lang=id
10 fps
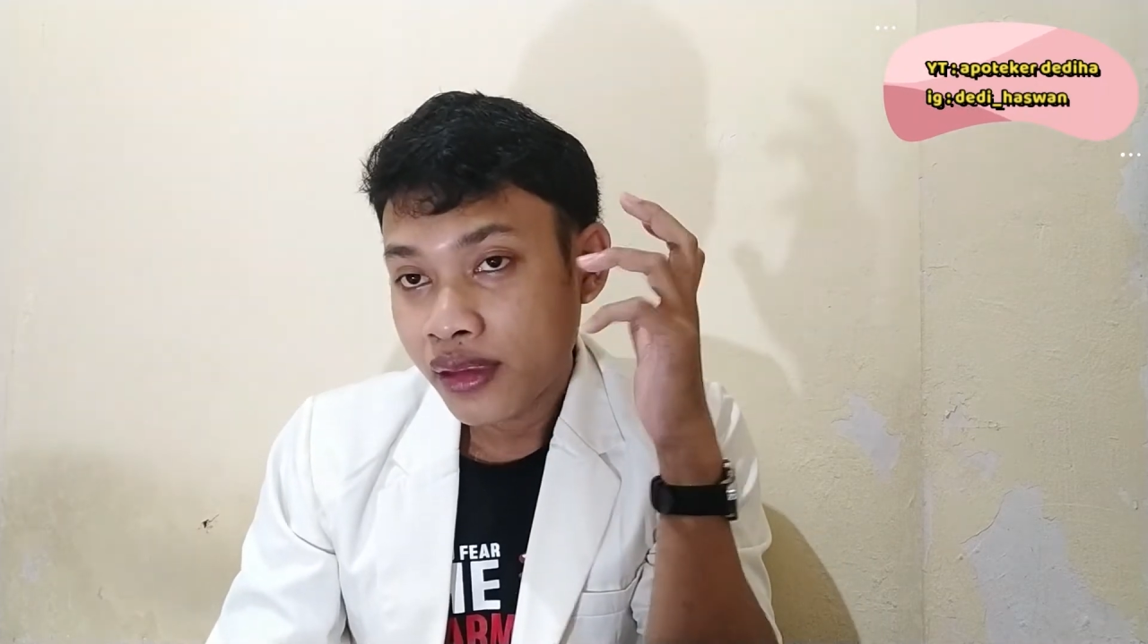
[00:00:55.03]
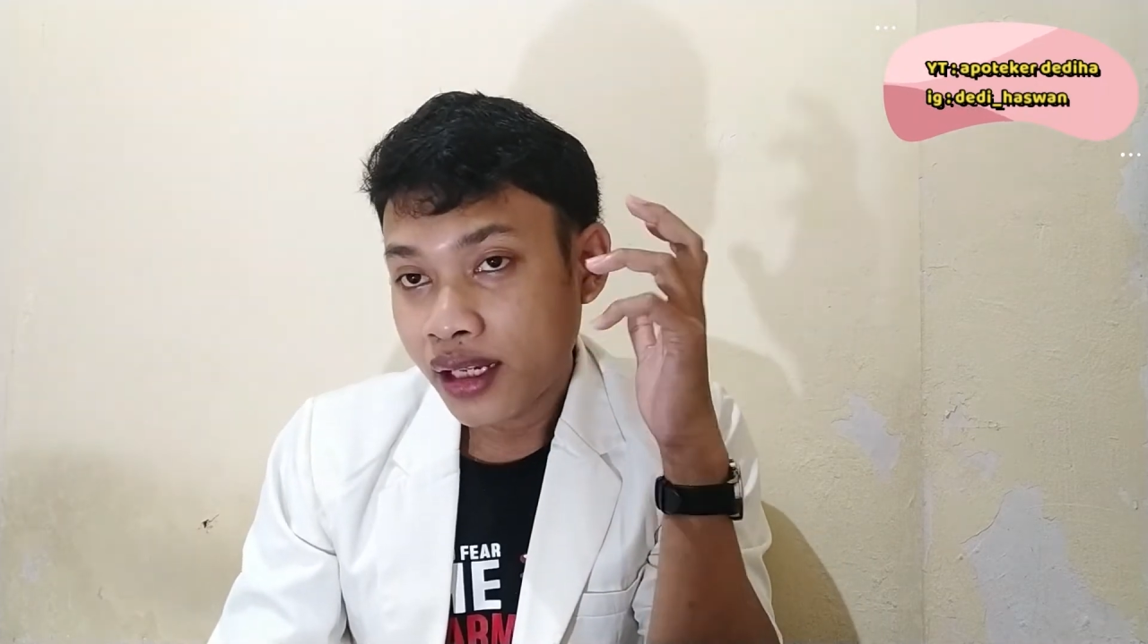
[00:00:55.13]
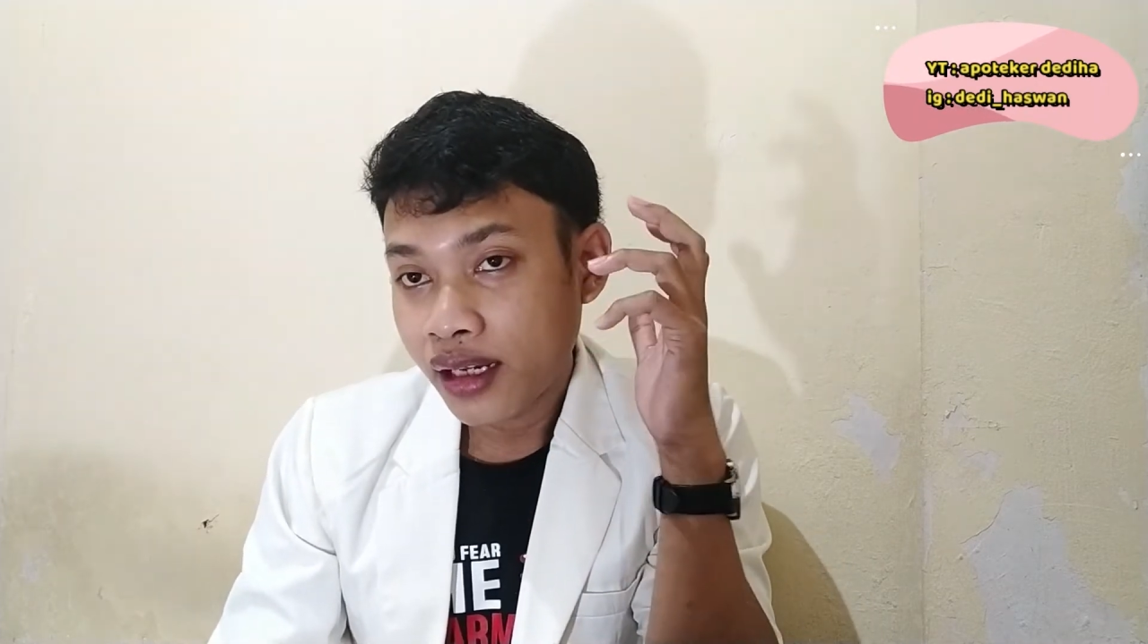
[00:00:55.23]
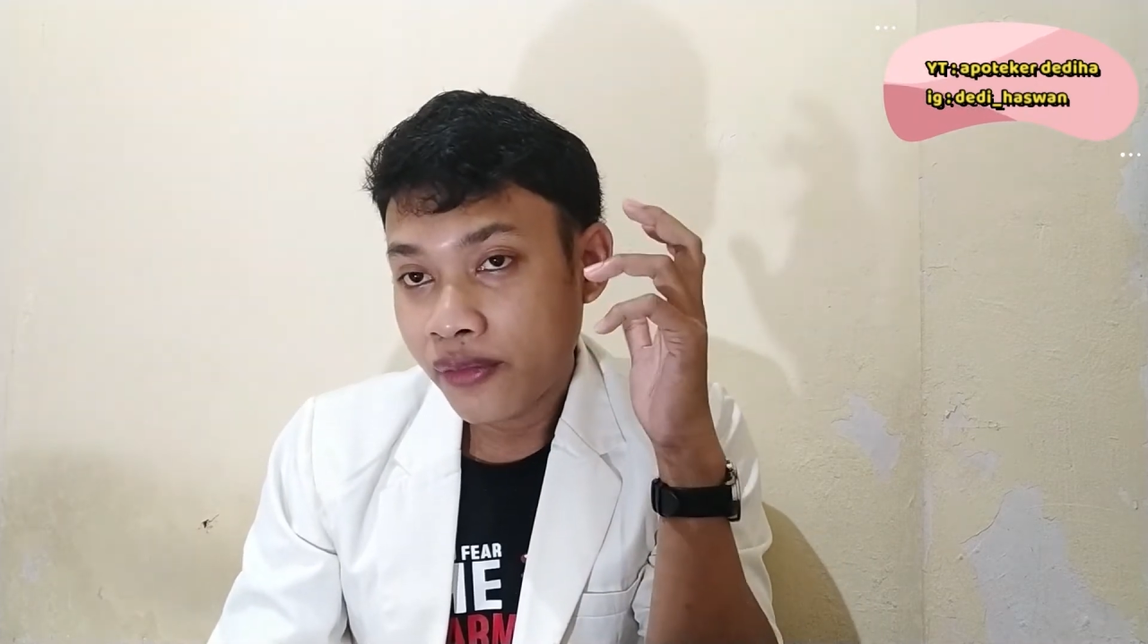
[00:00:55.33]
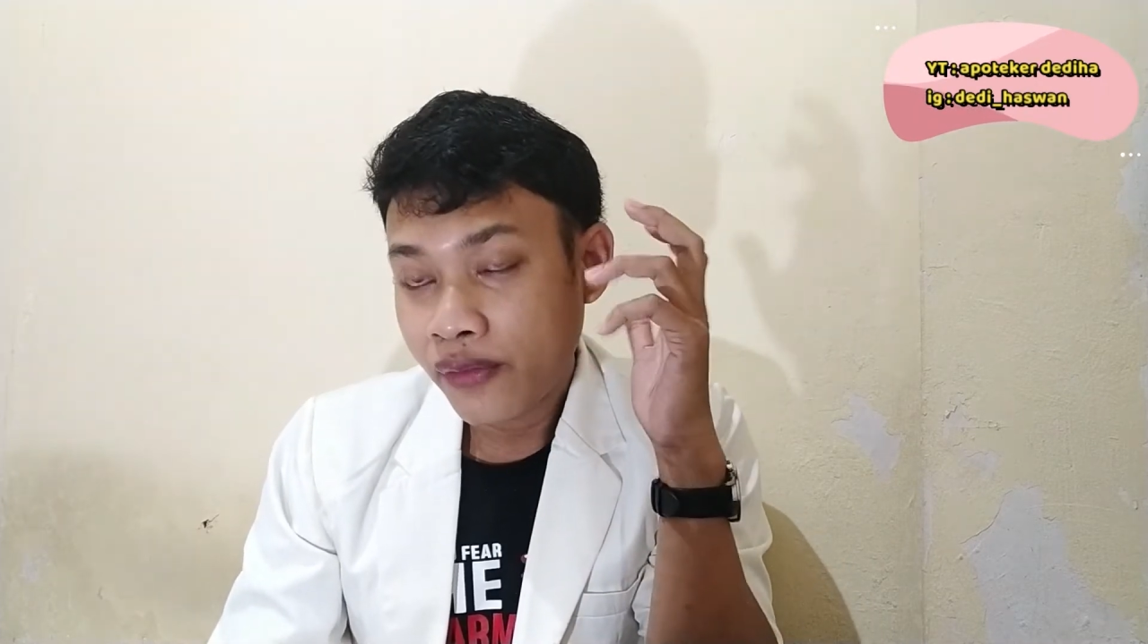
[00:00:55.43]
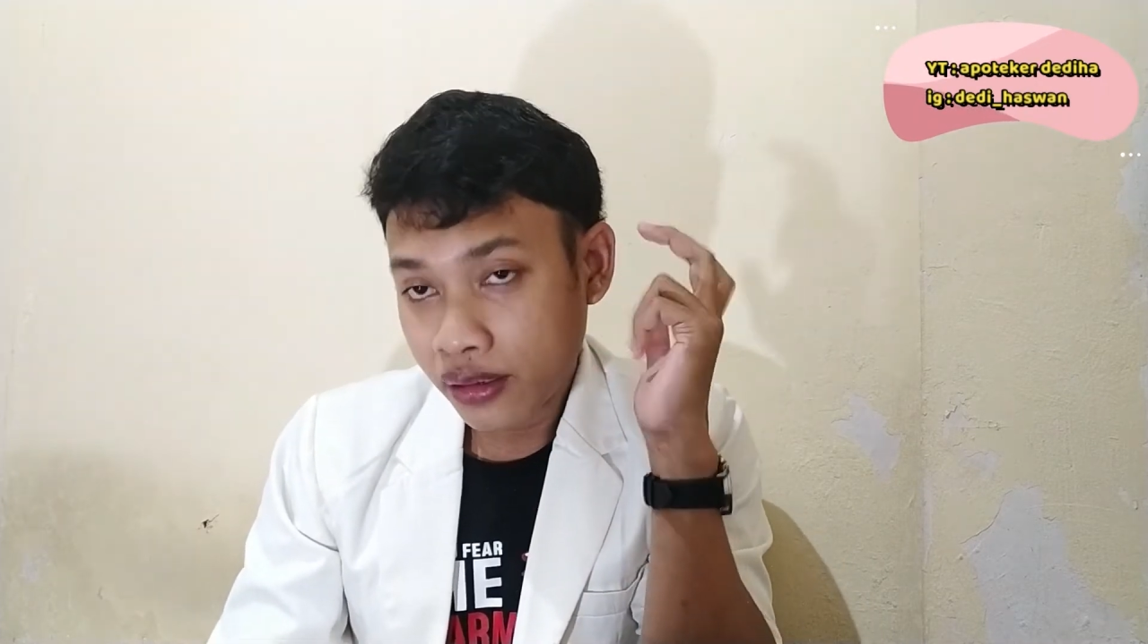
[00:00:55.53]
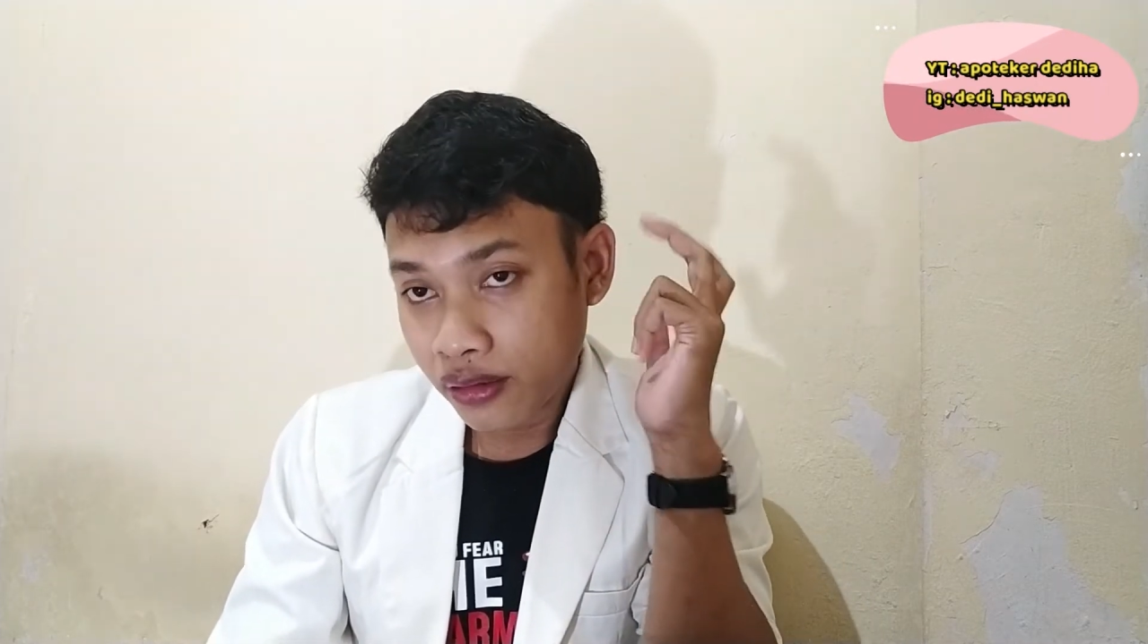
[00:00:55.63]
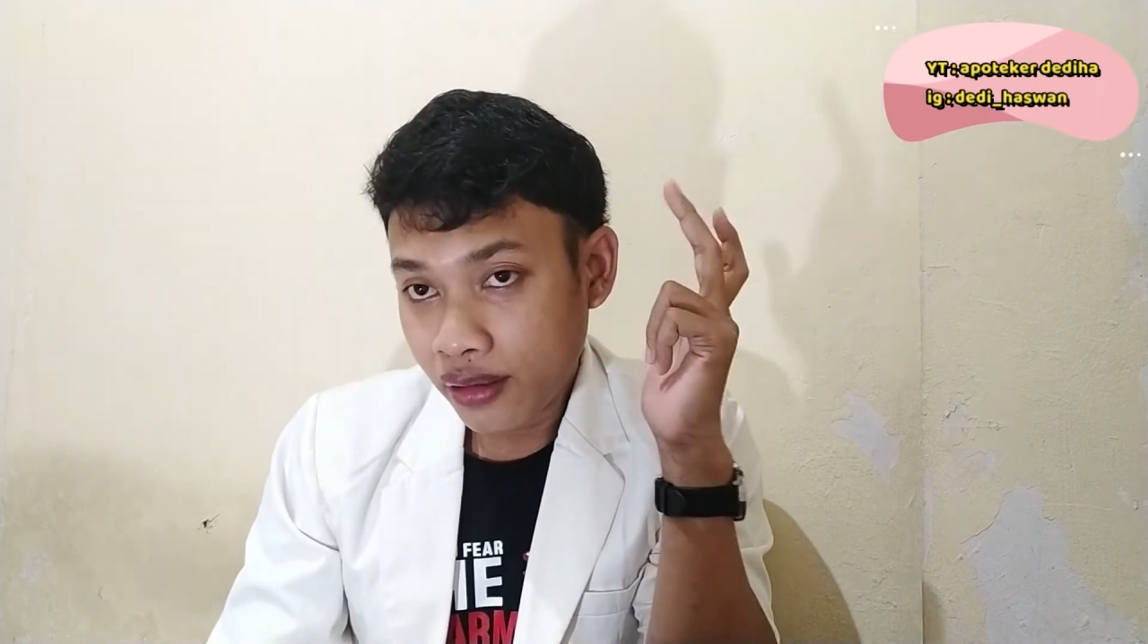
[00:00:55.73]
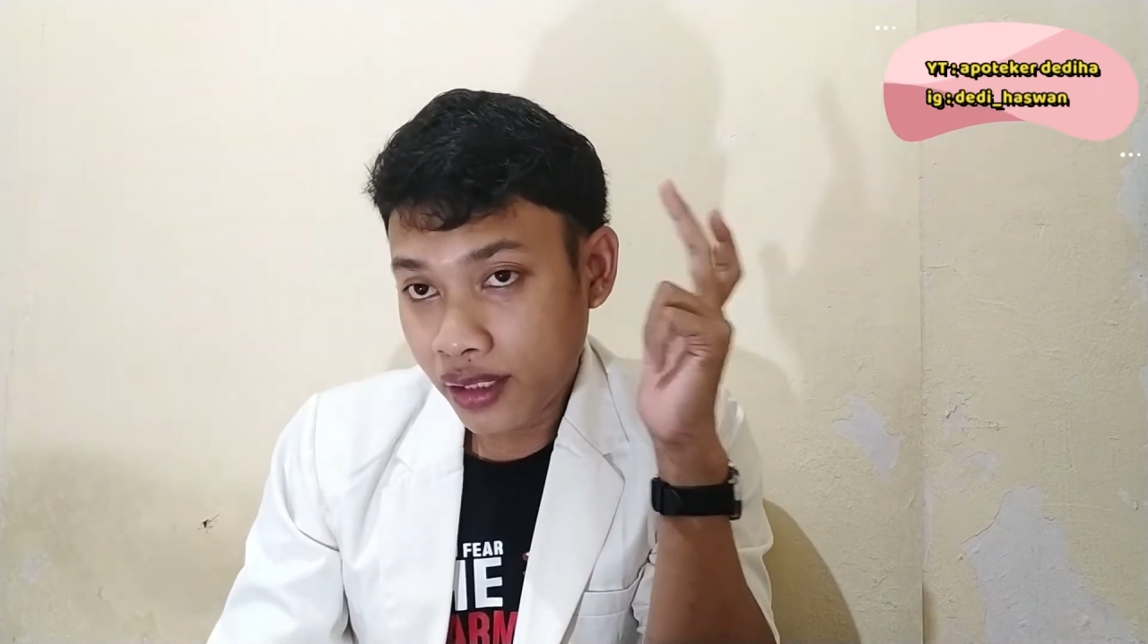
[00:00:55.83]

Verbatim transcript: Nah faktor